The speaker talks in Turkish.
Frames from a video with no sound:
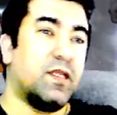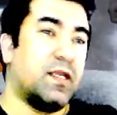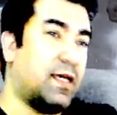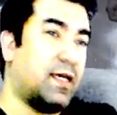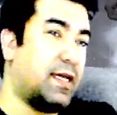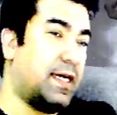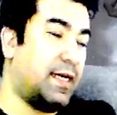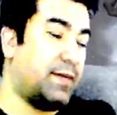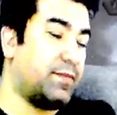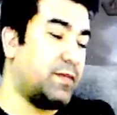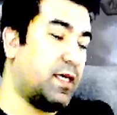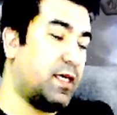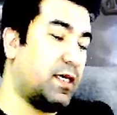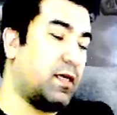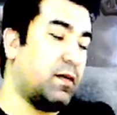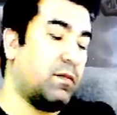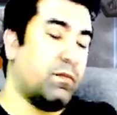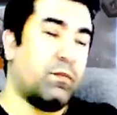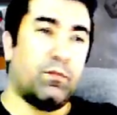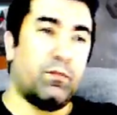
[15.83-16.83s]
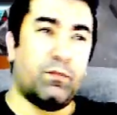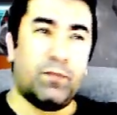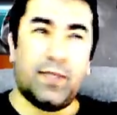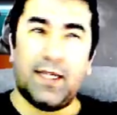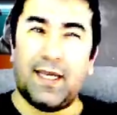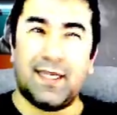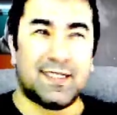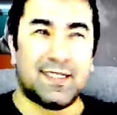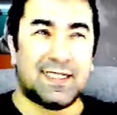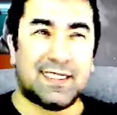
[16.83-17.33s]
Hem de
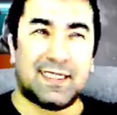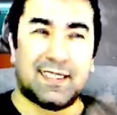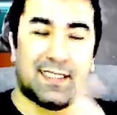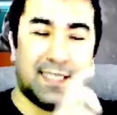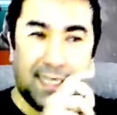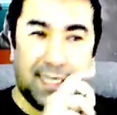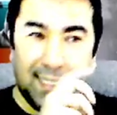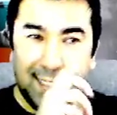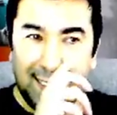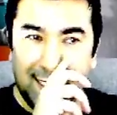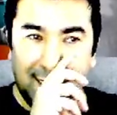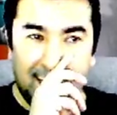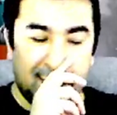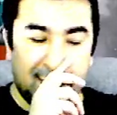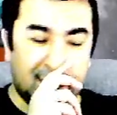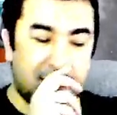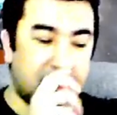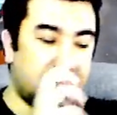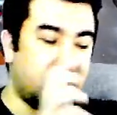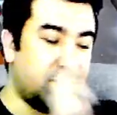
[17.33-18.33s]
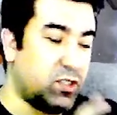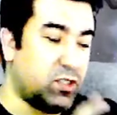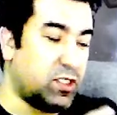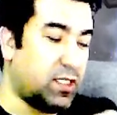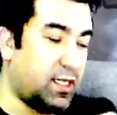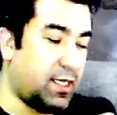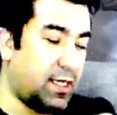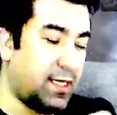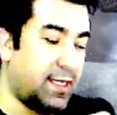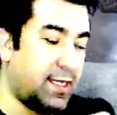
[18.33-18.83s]
birazcık daha iyileştirilmiş
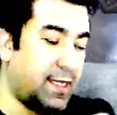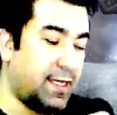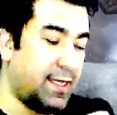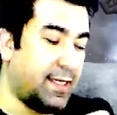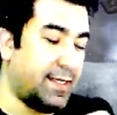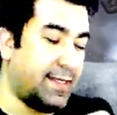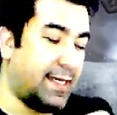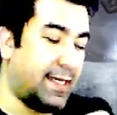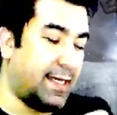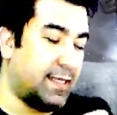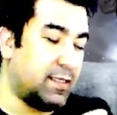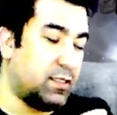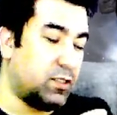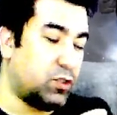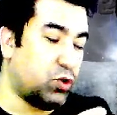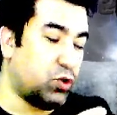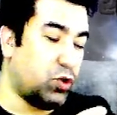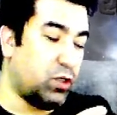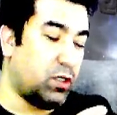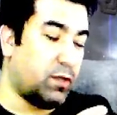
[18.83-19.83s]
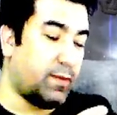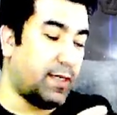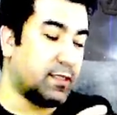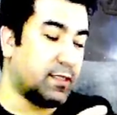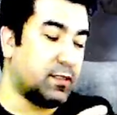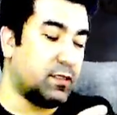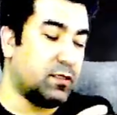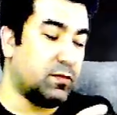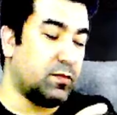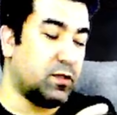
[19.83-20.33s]
hale geldi. Şöyle
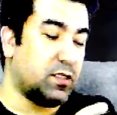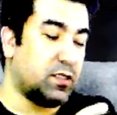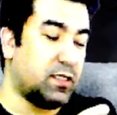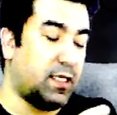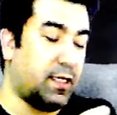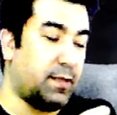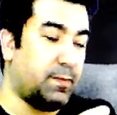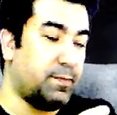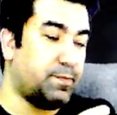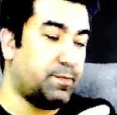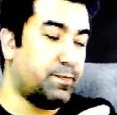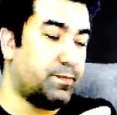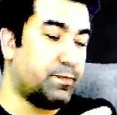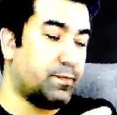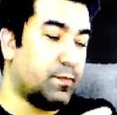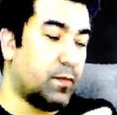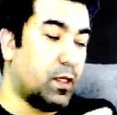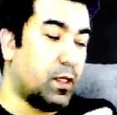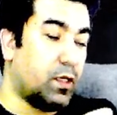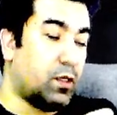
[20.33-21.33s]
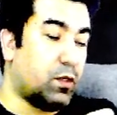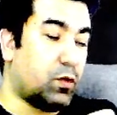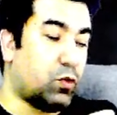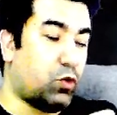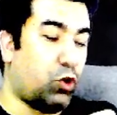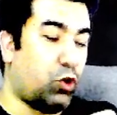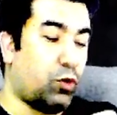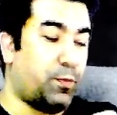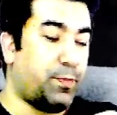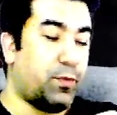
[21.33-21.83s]
baktığımızda
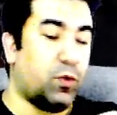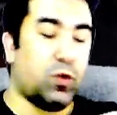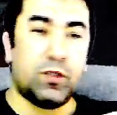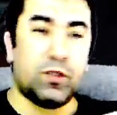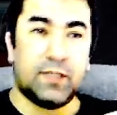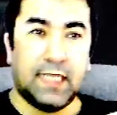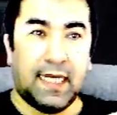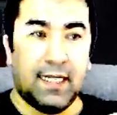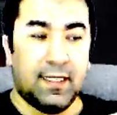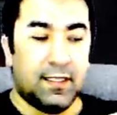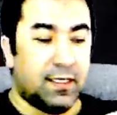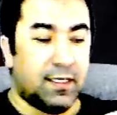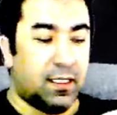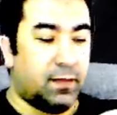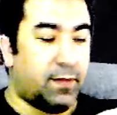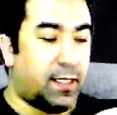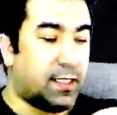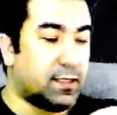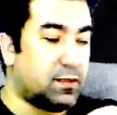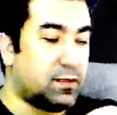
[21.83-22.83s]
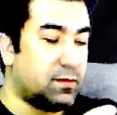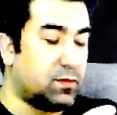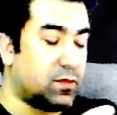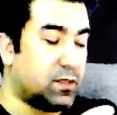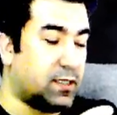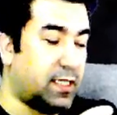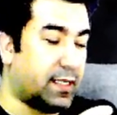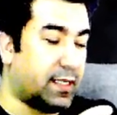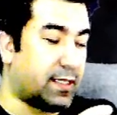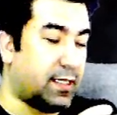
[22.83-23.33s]
kopya özelliğine
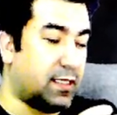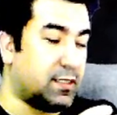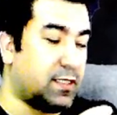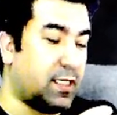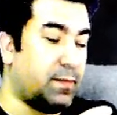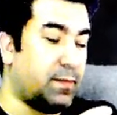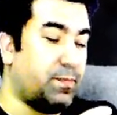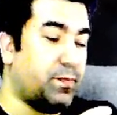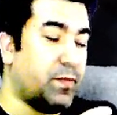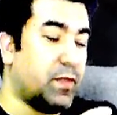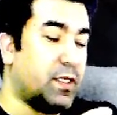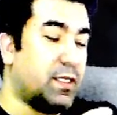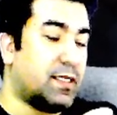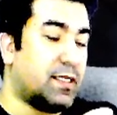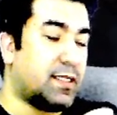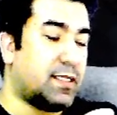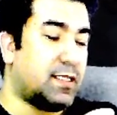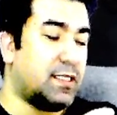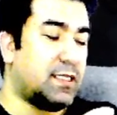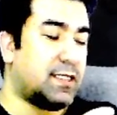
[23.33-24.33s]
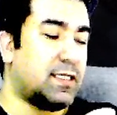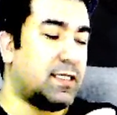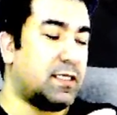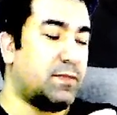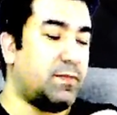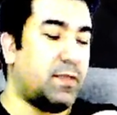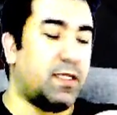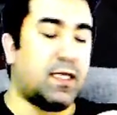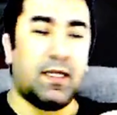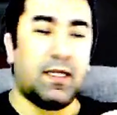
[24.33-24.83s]
baktığımızda arkadaşlar
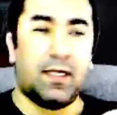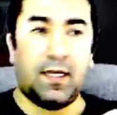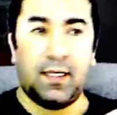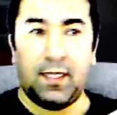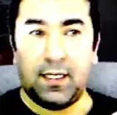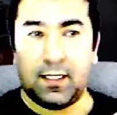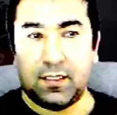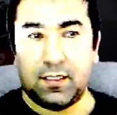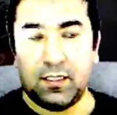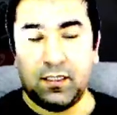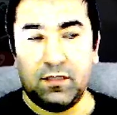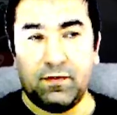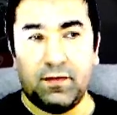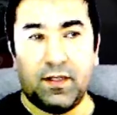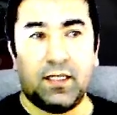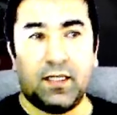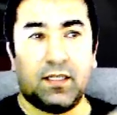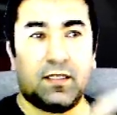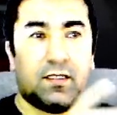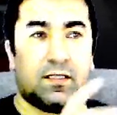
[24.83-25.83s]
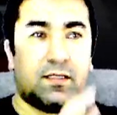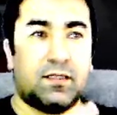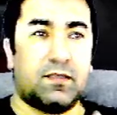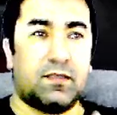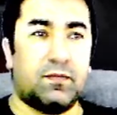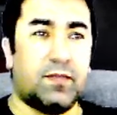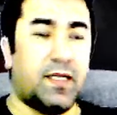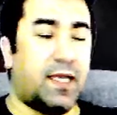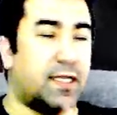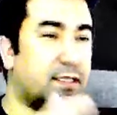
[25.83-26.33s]
kışkırtmalarla alakalı ve
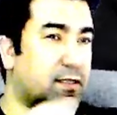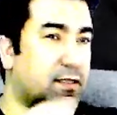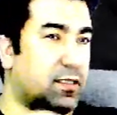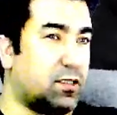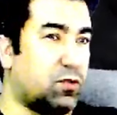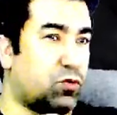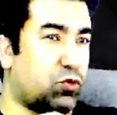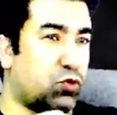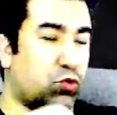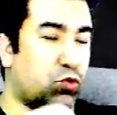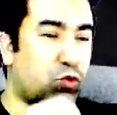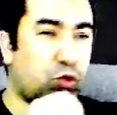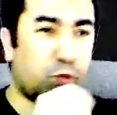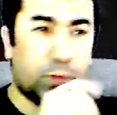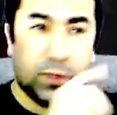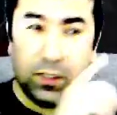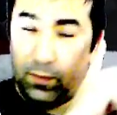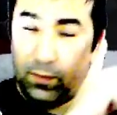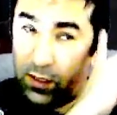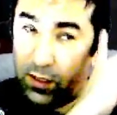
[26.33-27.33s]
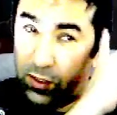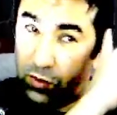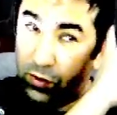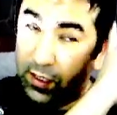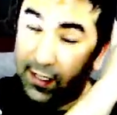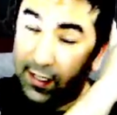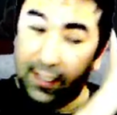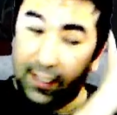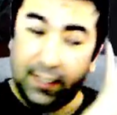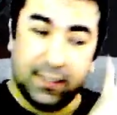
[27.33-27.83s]
e, birazcık da küçük güç varı basıyor
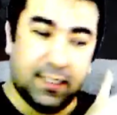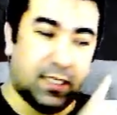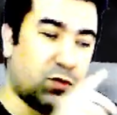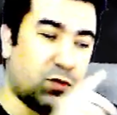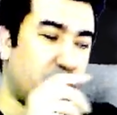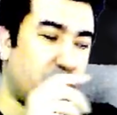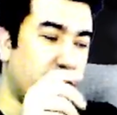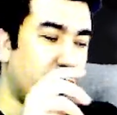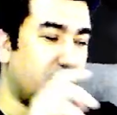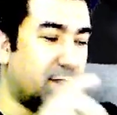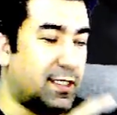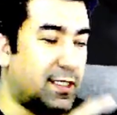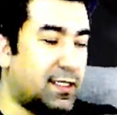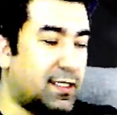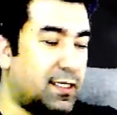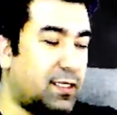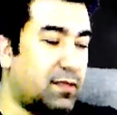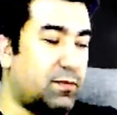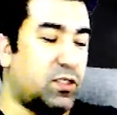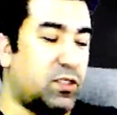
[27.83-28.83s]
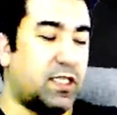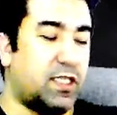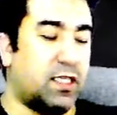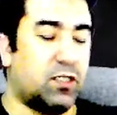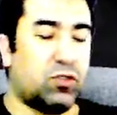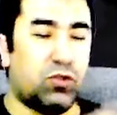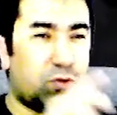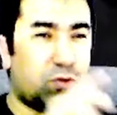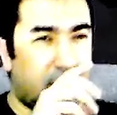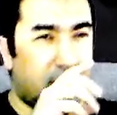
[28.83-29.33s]
arkadaşlar. Onunla ilgili bir şey.
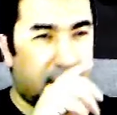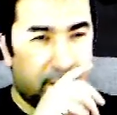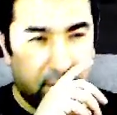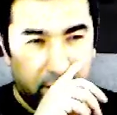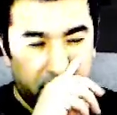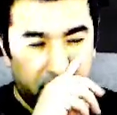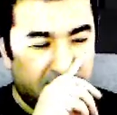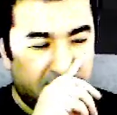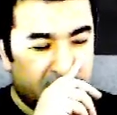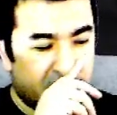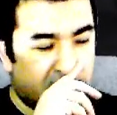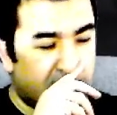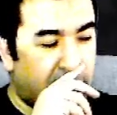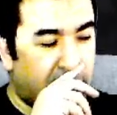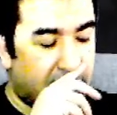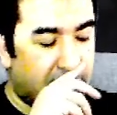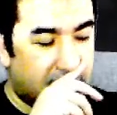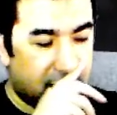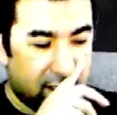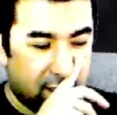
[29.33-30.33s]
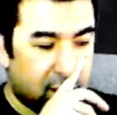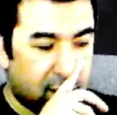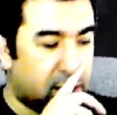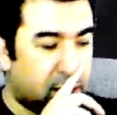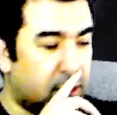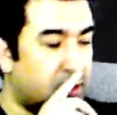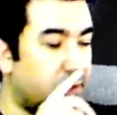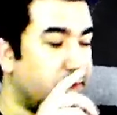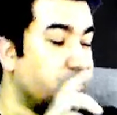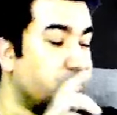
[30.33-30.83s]
Çok önemli bir mevzu değil açıkçası.